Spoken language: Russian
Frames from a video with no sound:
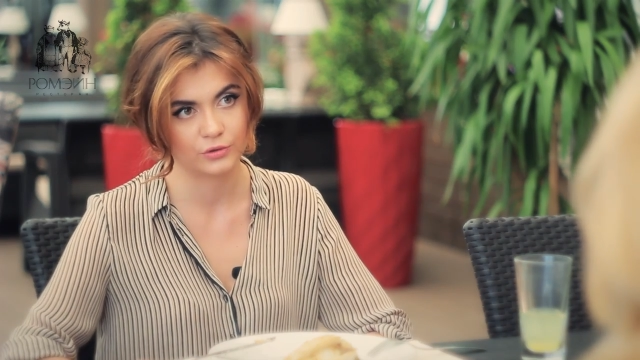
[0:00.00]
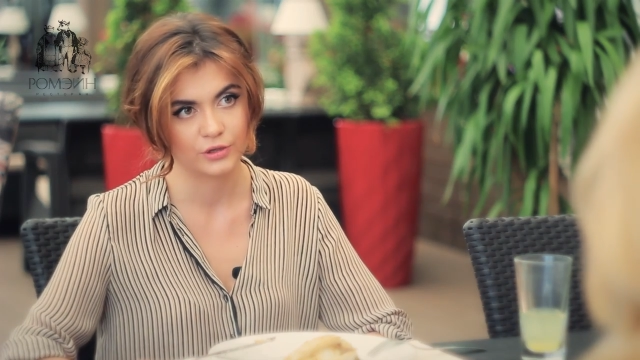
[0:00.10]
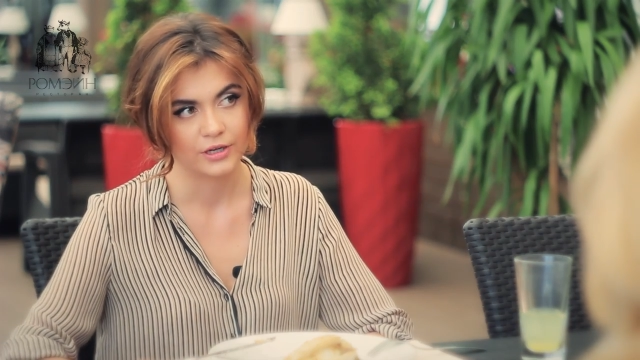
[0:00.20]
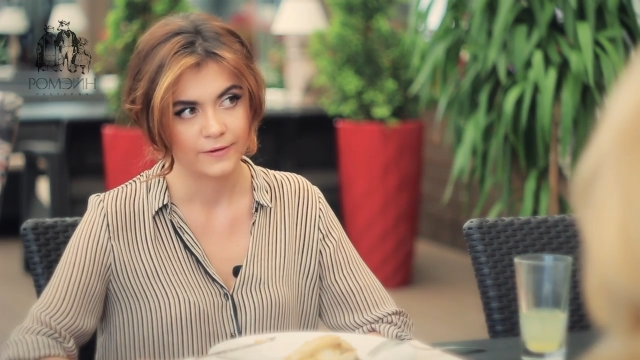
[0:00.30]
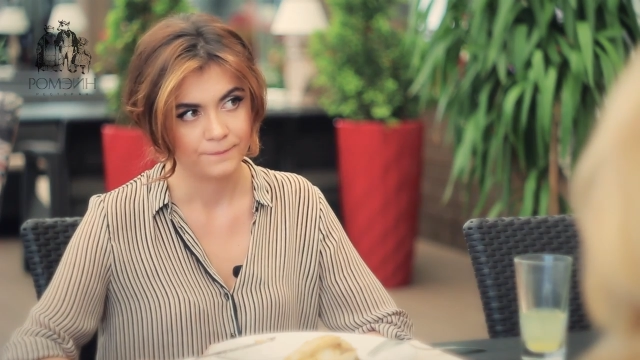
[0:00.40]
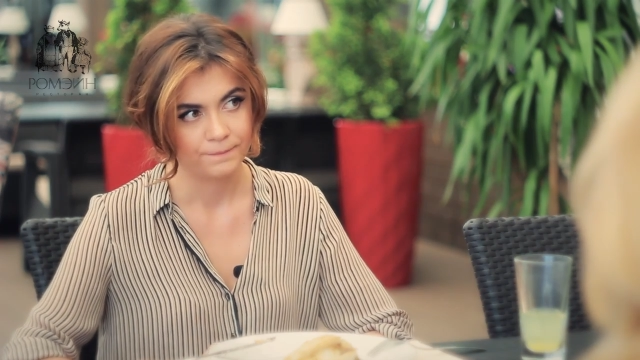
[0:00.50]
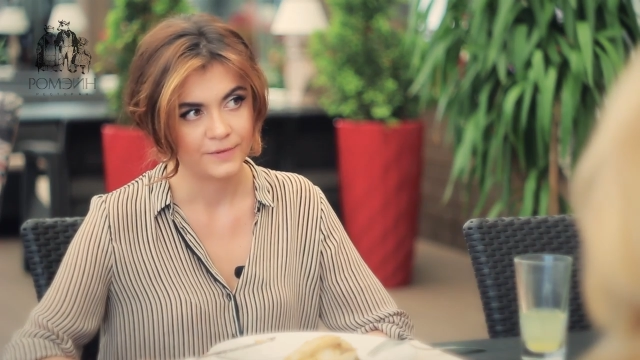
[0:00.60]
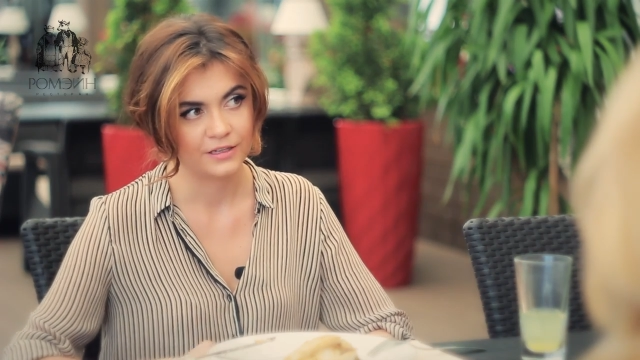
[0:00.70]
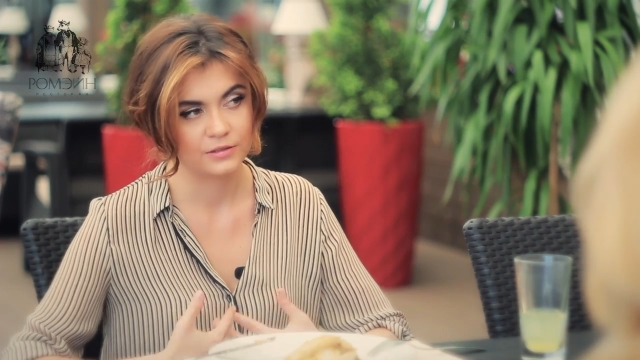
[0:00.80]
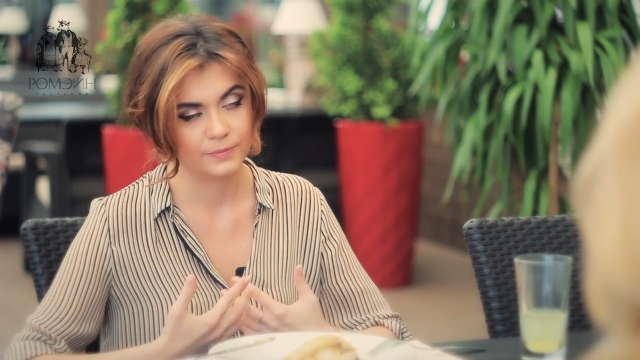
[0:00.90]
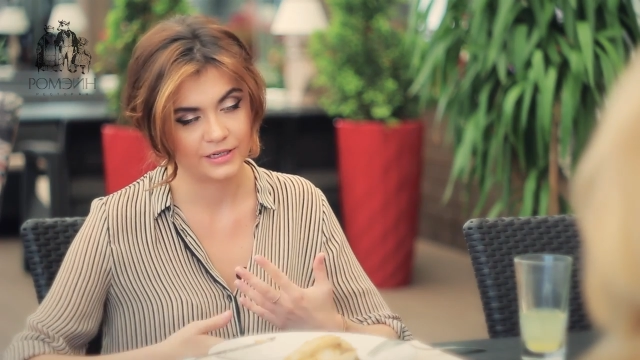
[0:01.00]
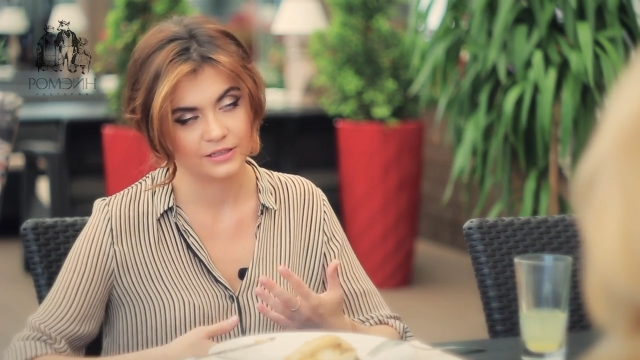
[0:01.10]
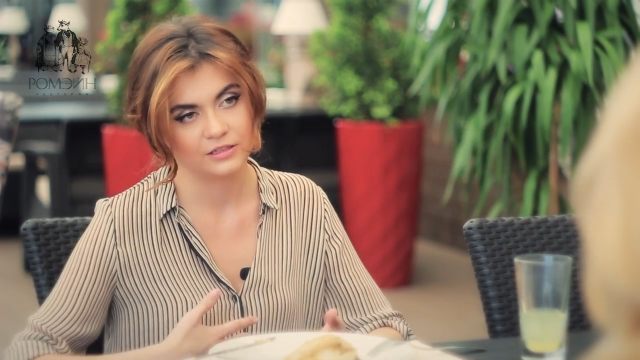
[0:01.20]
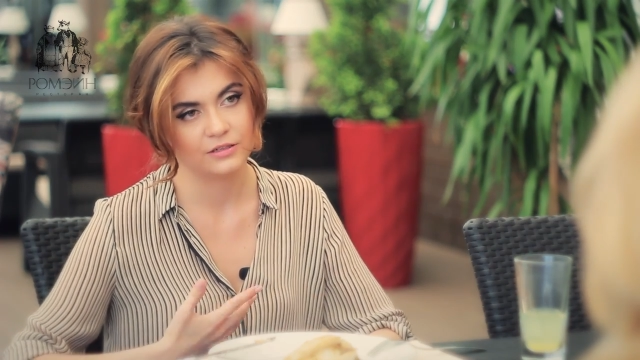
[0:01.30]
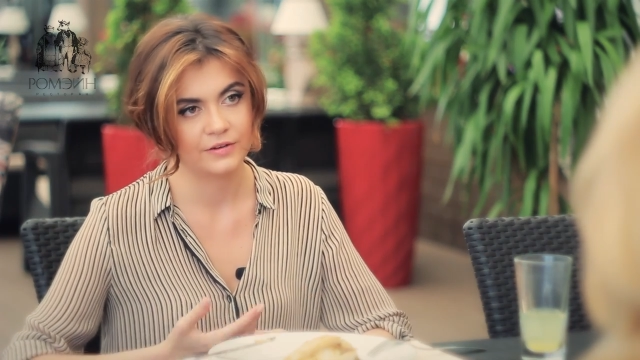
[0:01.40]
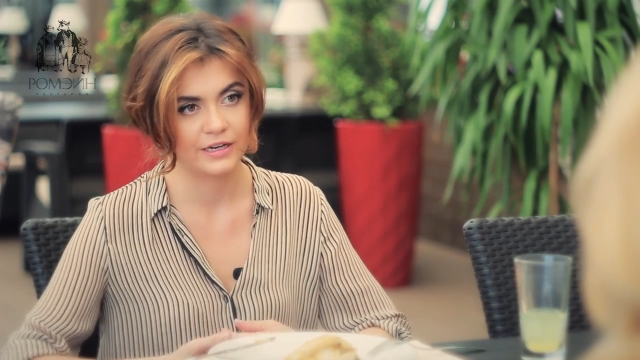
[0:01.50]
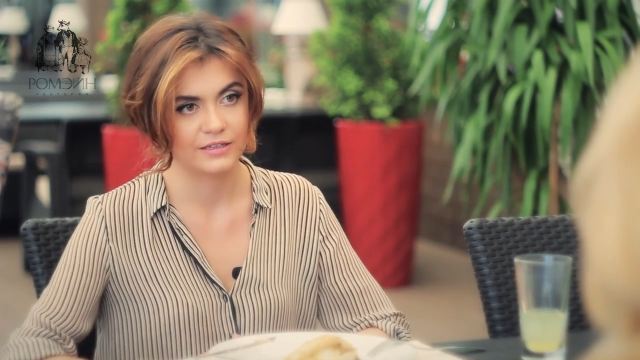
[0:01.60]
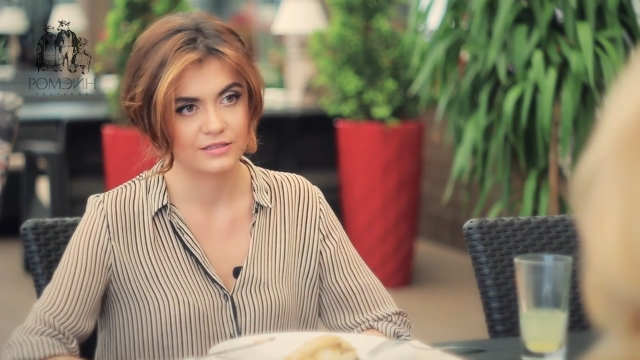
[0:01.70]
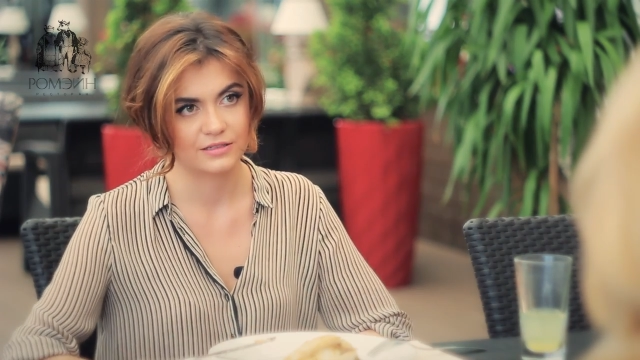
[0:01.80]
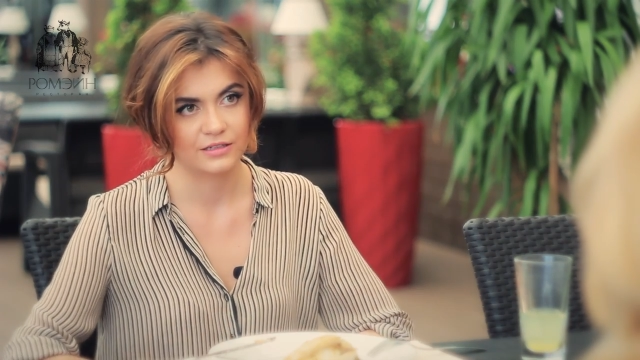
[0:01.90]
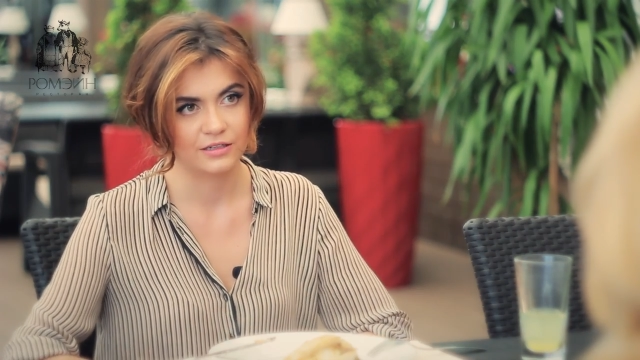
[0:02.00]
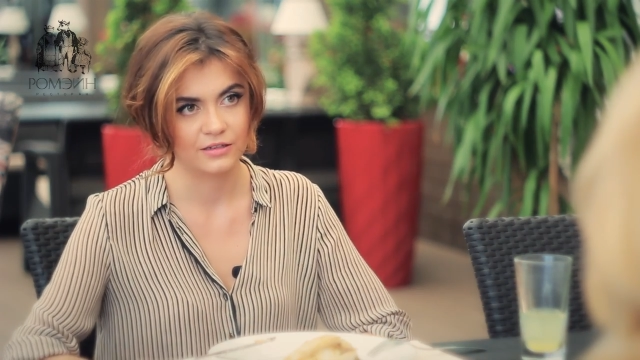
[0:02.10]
то это преодолевается,